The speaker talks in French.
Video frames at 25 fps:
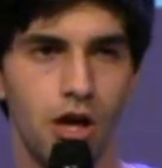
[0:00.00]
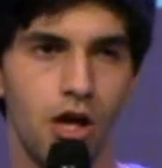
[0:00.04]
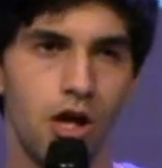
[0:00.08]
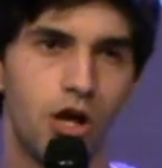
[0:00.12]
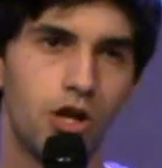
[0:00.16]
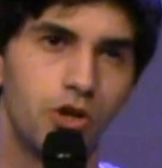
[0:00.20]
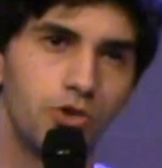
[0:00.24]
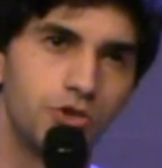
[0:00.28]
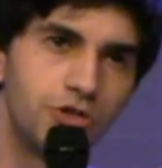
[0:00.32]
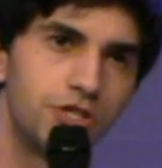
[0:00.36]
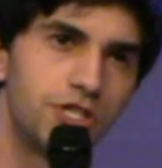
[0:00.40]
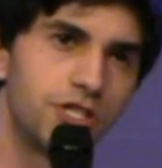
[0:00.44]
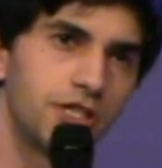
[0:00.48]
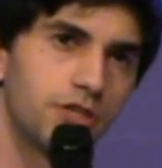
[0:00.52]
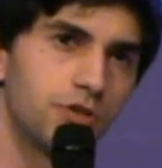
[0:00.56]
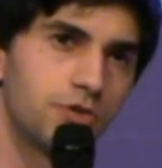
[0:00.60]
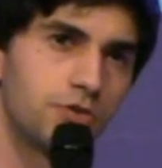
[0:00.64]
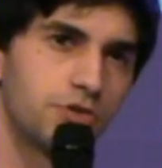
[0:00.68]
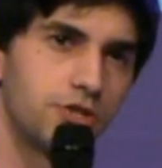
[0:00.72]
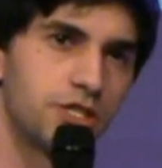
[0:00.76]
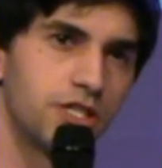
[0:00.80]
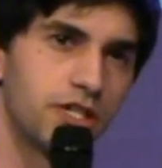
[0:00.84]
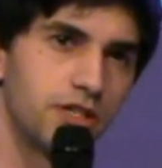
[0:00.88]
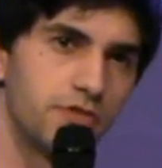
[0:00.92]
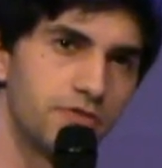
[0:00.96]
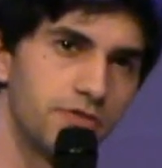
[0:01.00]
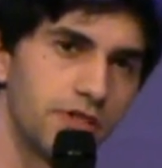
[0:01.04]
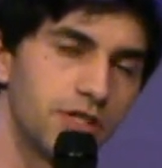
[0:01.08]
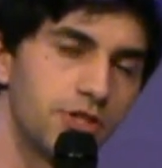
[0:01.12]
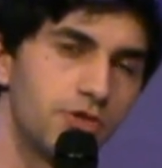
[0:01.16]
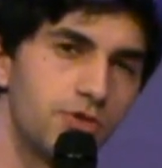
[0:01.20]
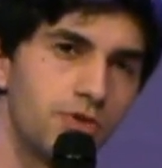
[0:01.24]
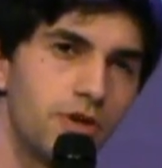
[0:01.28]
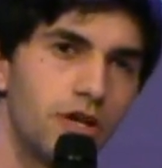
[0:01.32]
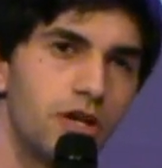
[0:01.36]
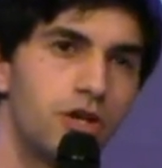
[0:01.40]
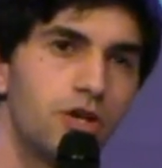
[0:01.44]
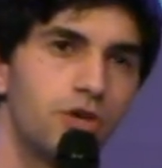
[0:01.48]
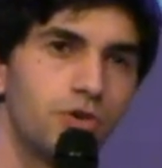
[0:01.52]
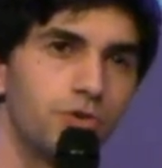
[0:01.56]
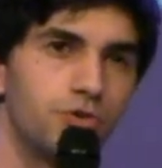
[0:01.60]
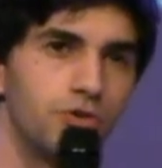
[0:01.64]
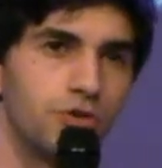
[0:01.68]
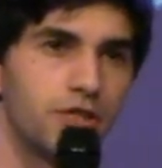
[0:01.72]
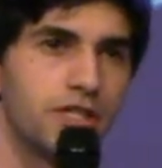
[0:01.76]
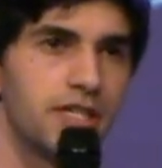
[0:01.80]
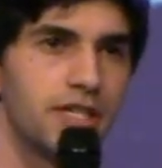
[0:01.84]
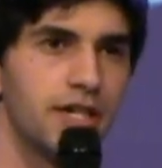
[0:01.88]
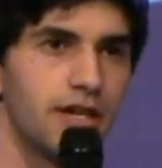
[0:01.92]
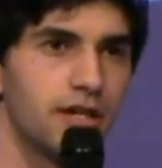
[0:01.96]
Le chirurgien effectue alors une
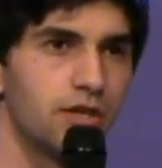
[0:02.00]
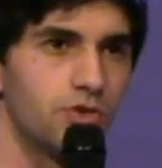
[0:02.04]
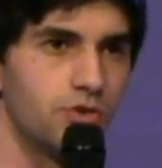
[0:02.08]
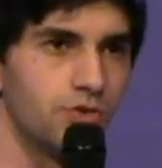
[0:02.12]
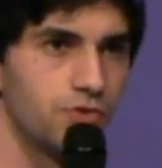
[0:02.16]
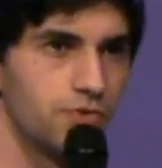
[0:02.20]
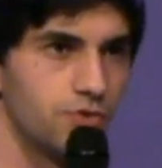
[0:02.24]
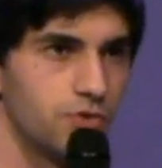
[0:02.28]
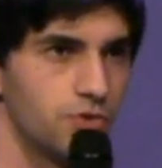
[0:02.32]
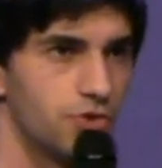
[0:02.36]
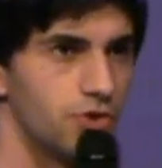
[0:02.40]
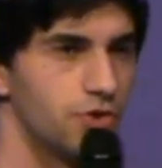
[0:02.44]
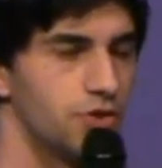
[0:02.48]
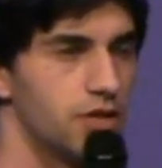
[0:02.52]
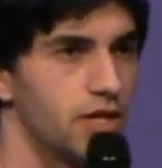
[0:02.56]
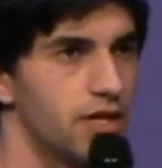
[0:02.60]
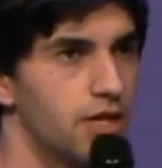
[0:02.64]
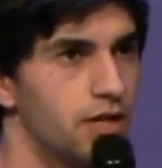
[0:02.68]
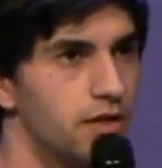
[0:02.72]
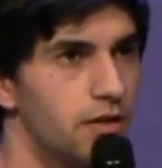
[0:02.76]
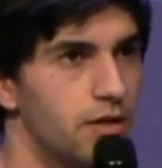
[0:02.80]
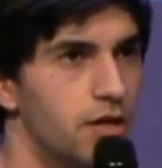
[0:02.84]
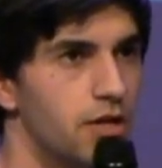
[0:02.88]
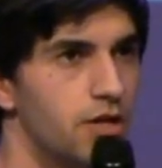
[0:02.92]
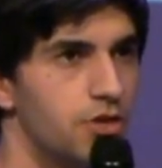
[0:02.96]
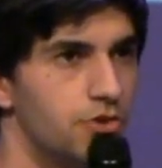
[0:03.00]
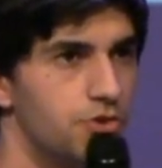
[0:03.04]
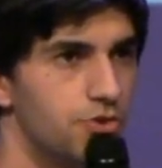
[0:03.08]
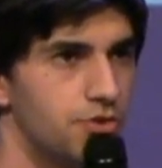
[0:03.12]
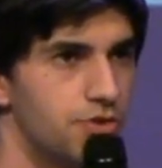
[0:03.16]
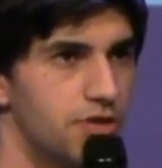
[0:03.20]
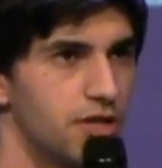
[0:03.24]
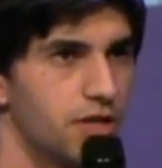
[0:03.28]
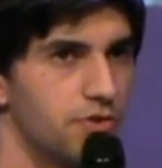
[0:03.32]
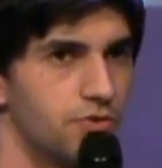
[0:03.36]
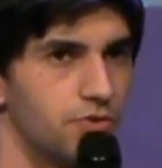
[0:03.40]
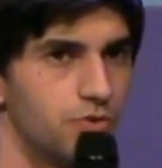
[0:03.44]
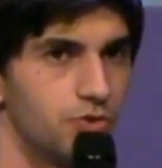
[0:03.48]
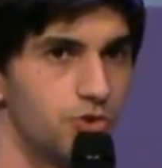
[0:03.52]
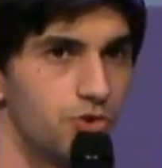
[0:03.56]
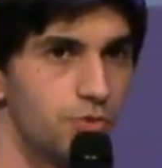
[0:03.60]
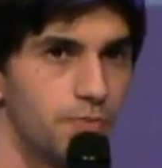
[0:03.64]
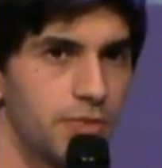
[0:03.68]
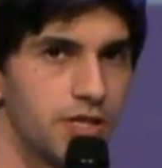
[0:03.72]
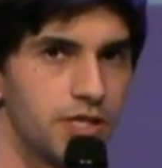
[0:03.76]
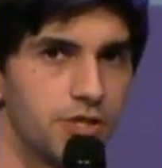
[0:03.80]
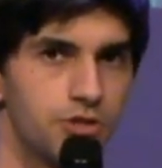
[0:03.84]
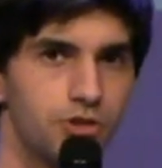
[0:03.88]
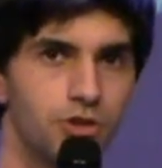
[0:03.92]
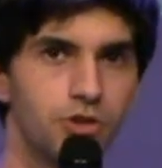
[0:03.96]
carte fonctionnelle du cerveau du
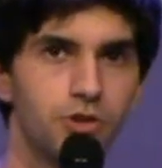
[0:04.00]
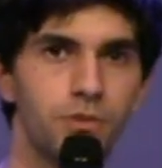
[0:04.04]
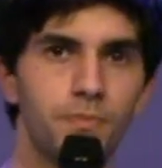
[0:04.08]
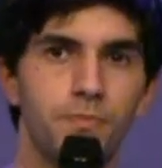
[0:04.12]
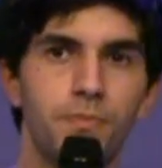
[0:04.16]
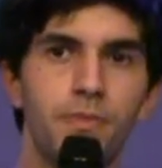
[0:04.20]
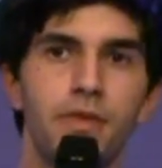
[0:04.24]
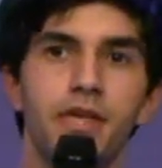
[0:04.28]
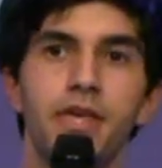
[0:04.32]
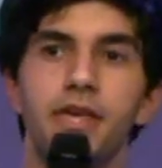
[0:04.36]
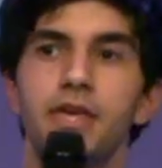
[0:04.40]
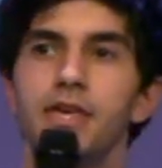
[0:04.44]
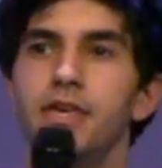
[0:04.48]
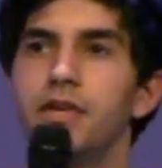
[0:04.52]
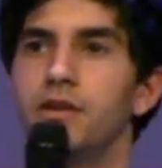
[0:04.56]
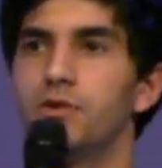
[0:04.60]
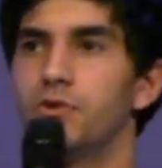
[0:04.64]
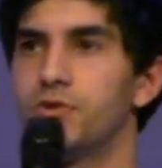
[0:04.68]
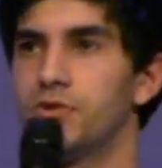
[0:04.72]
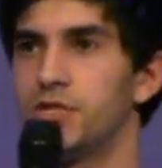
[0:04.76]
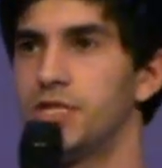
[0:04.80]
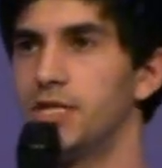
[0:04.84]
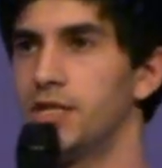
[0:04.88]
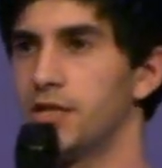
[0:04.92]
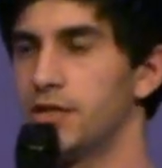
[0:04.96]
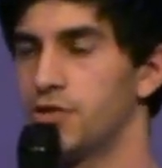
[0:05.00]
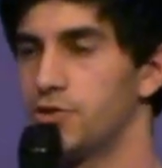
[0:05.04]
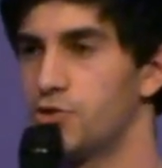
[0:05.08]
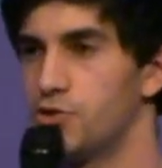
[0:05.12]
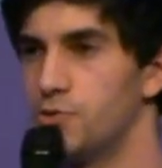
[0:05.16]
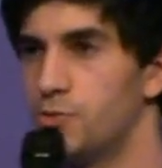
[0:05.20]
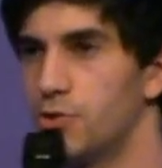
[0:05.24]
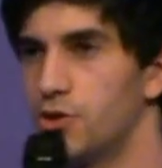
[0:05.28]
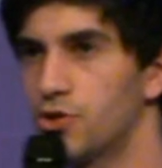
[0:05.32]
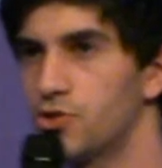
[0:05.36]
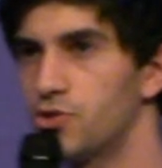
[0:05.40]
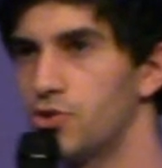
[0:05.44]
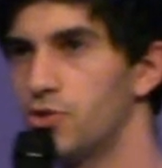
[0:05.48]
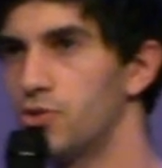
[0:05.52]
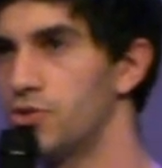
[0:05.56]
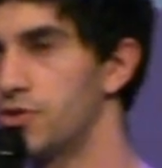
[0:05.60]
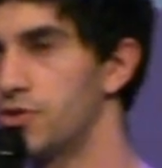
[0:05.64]
patient et retire la tumeur selon